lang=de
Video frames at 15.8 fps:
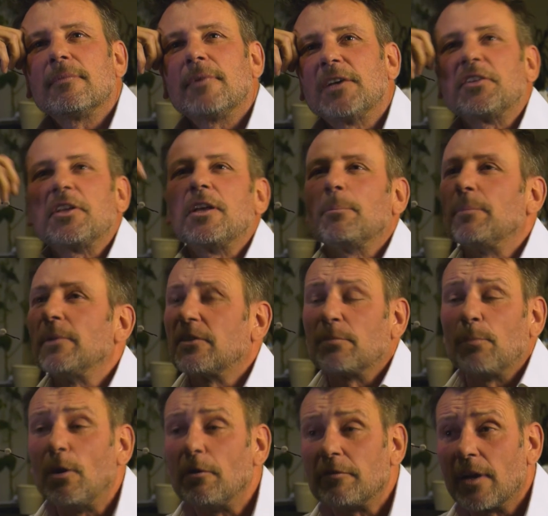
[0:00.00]
also ich habe mit
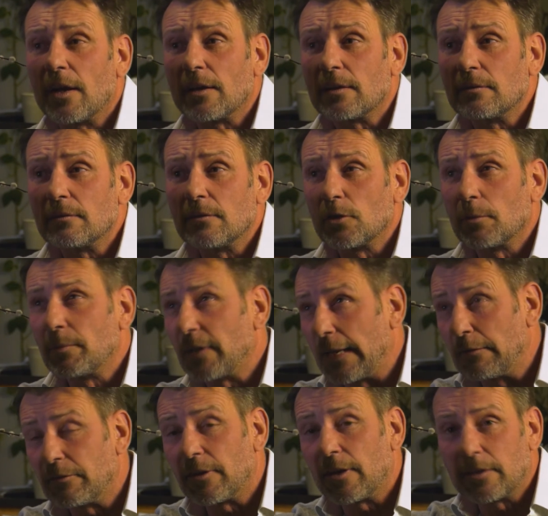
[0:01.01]
zwölf Jahren oder mit
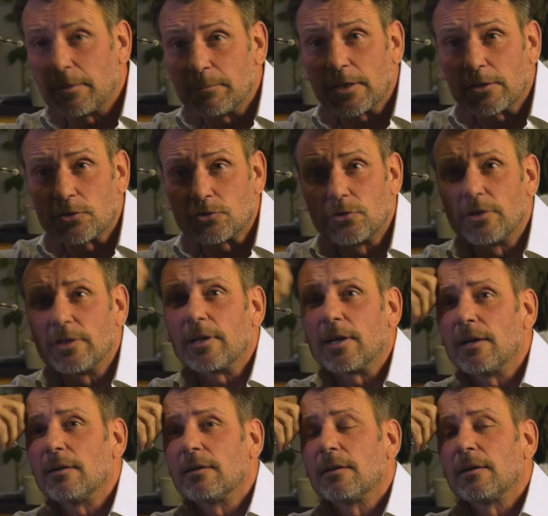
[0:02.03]
elf Jahren eben nach der
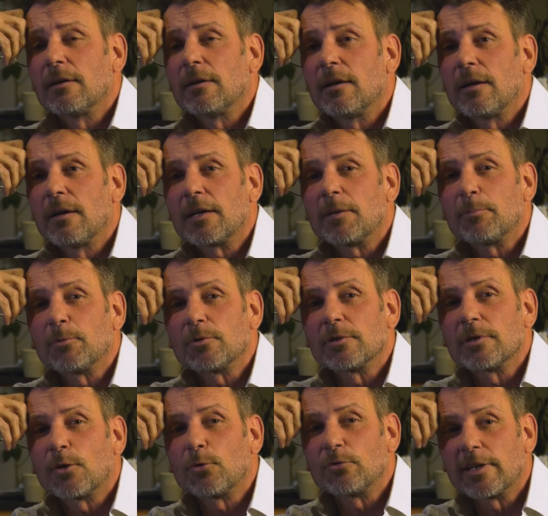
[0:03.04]
Schulliga äh, ein
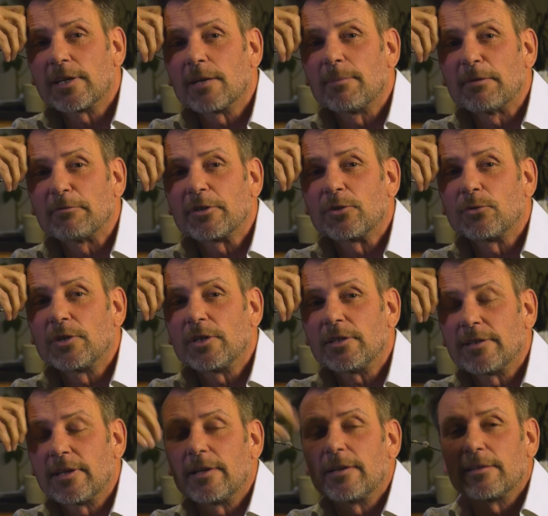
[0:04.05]
Angebot, der Rosnecker Manfred und
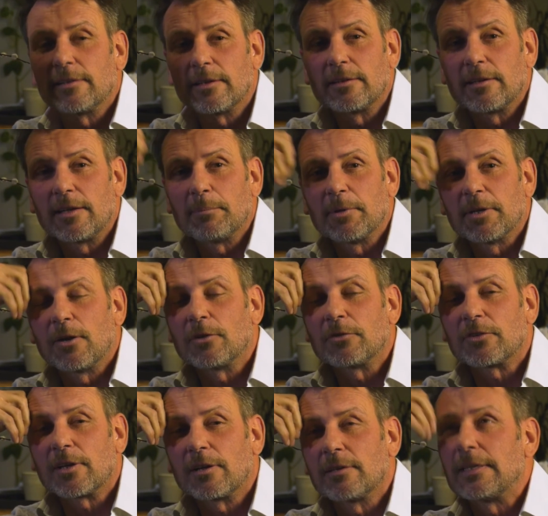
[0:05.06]
ich, der ja dann eh bei der
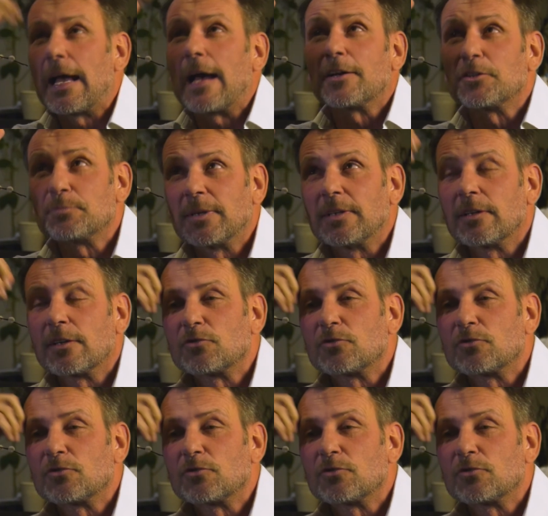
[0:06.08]
Austria Jahre später